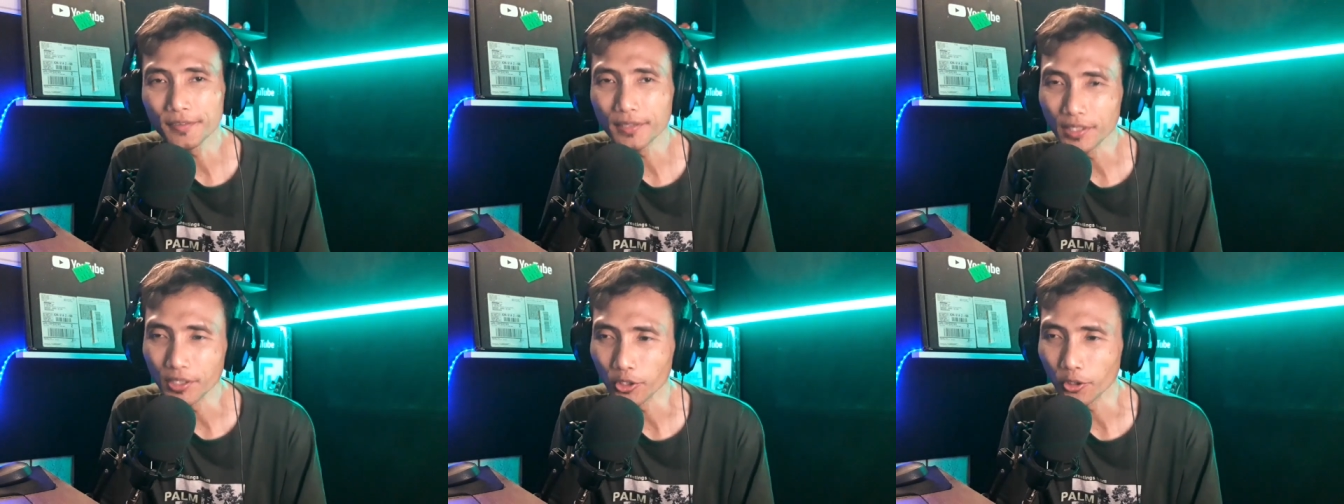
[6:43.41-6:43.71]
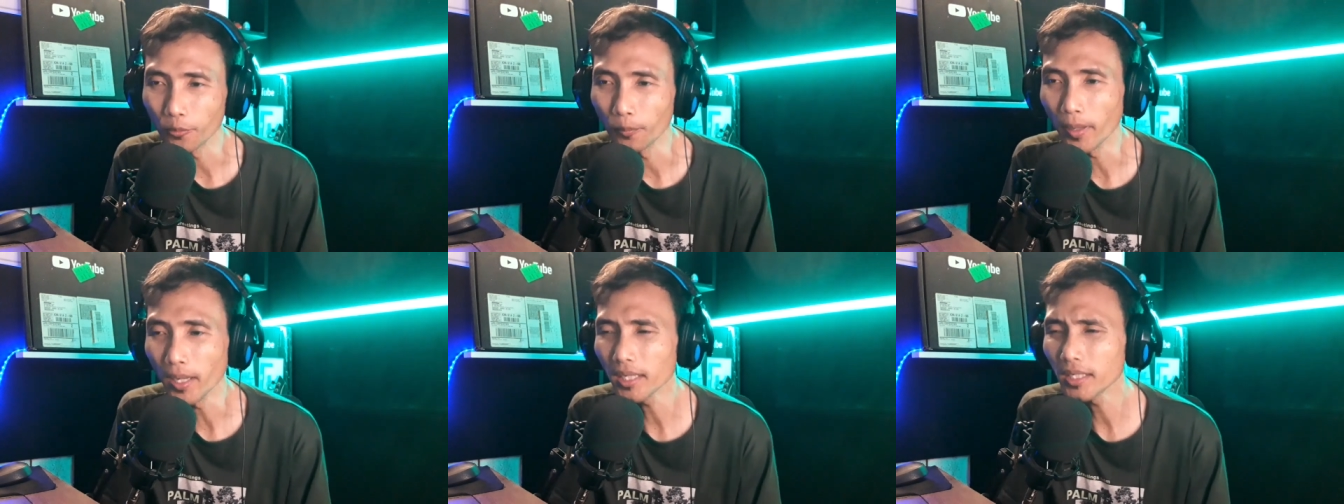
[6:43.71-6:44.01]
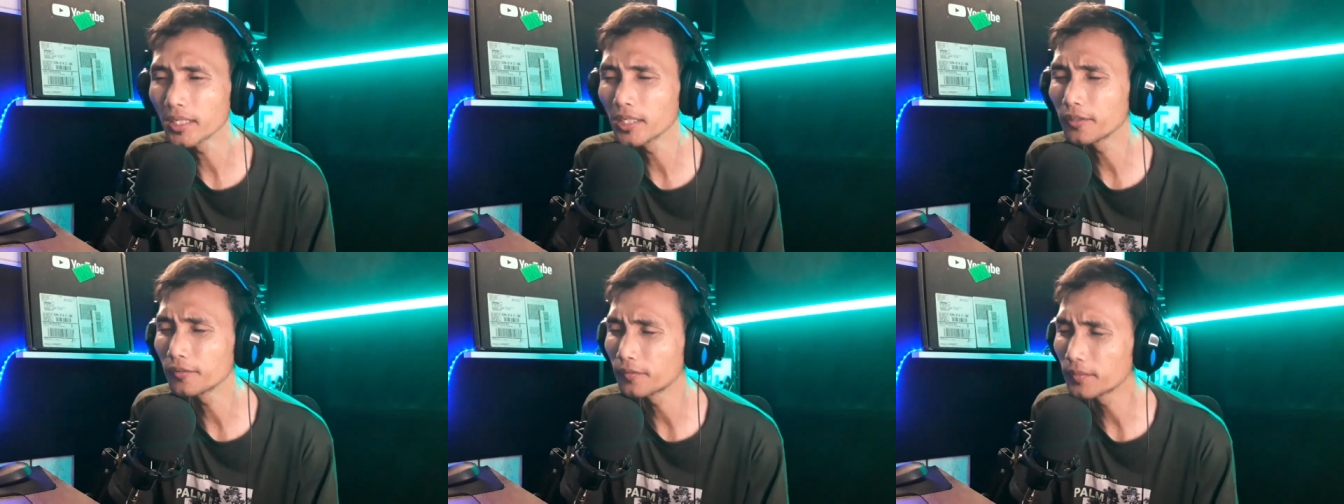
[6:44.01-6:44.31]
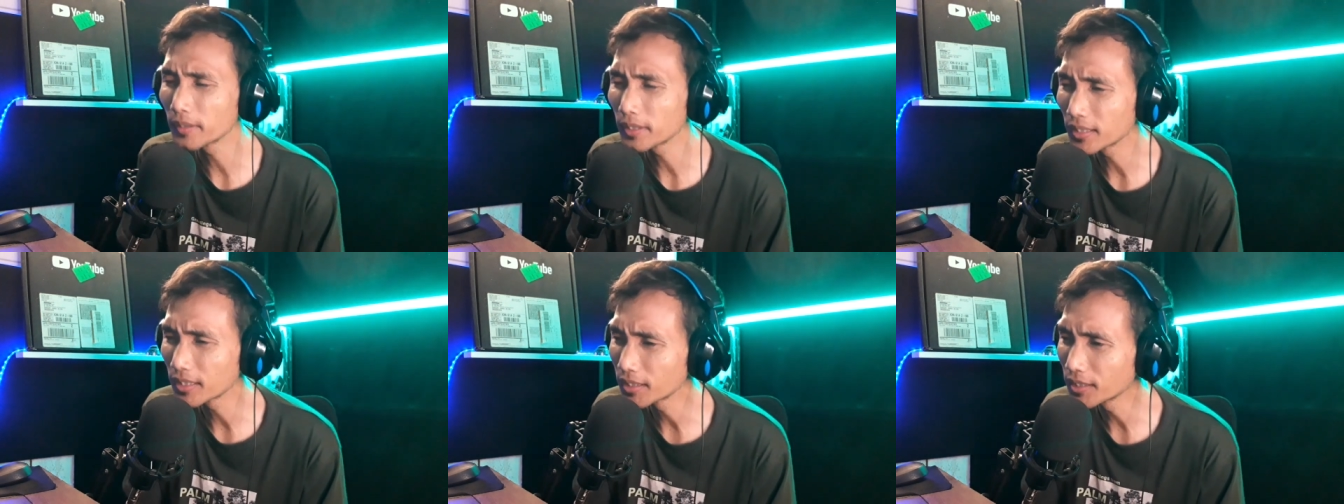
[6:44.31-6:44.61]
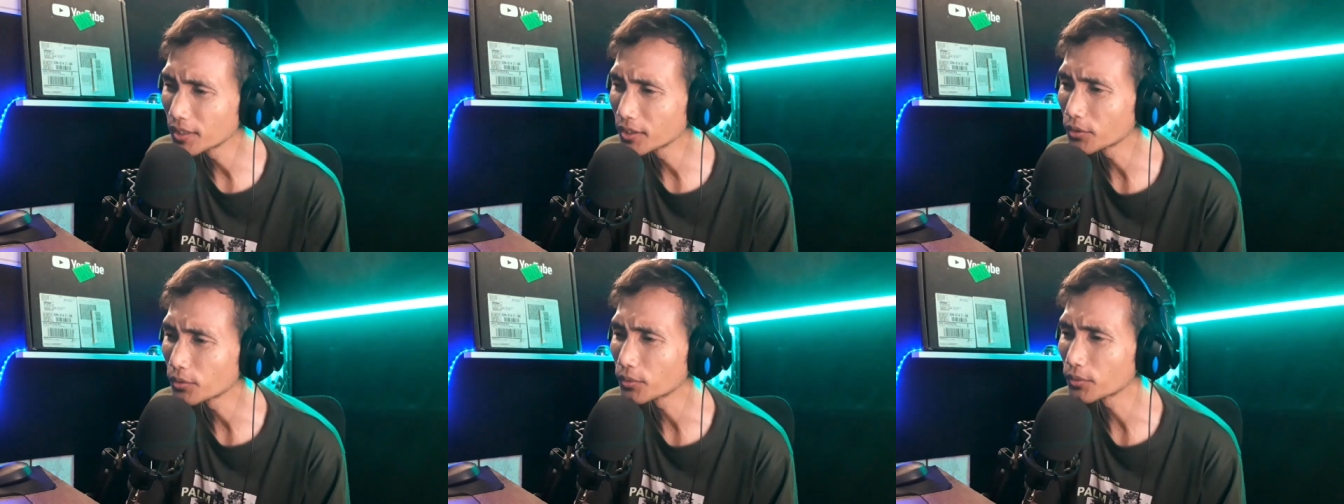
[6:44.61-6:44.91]
video baik di
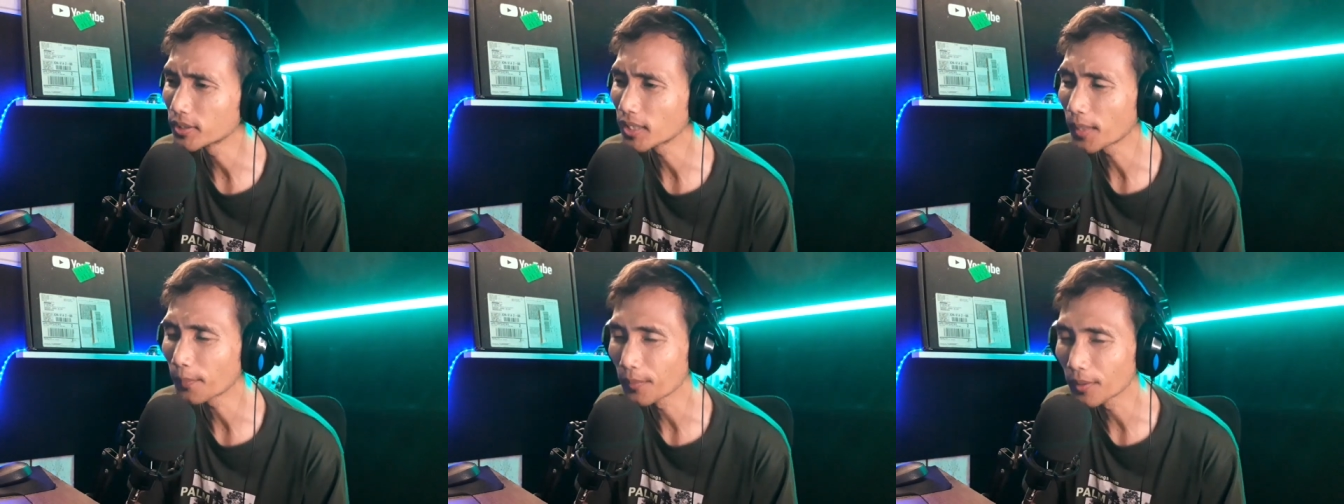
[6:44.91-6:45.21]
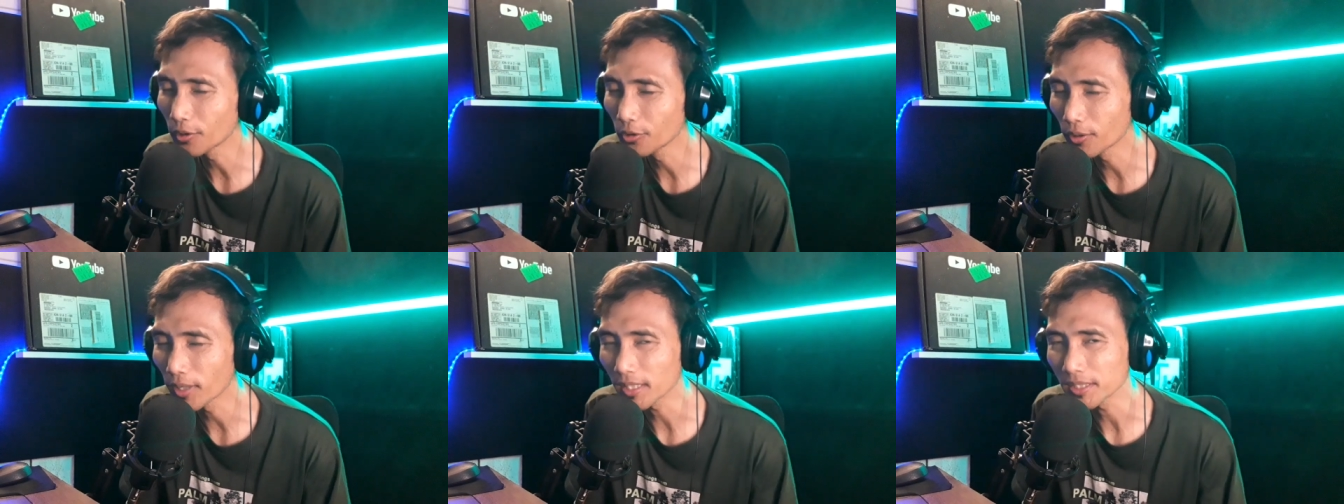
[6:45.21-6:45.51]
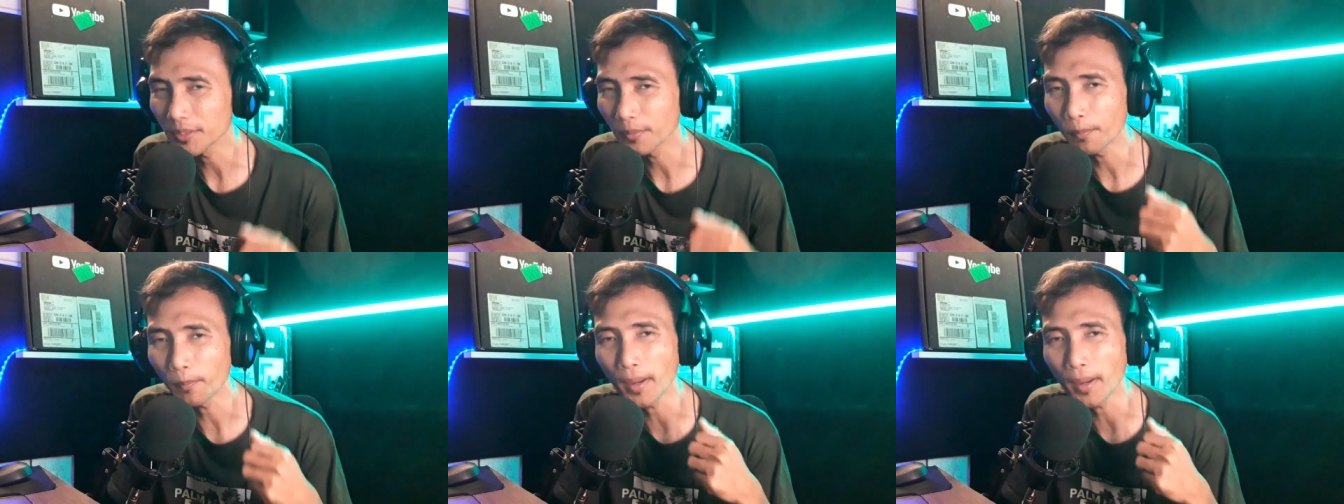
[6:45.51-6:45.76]
video yang berdurasi